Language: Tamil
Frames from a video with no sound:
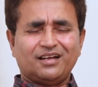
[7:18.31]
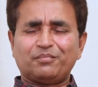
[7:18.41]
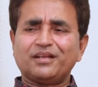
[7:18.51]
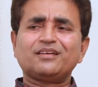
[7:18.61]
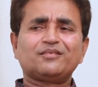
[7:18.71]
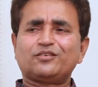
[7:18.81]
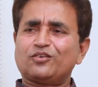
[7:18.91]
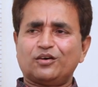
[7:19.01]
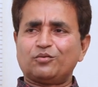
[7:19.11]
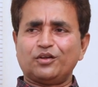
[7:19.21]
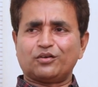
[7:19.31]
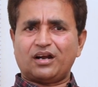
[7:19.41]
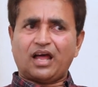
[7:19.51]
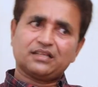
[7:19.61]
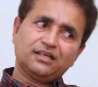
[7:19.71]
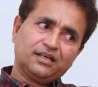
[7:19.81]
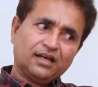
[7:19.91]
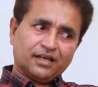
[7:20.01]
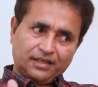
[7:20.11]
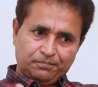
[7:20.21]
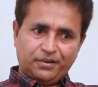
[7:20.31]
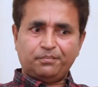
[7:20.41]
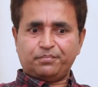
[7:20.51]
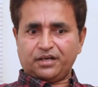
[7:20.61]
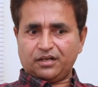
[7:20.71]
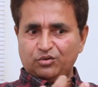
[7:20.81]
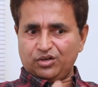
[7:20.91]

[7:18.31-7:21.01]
அப்படின்னு சொல்லக்கூடிய ஒரு ஆள் அது இப்படிப்பட்ட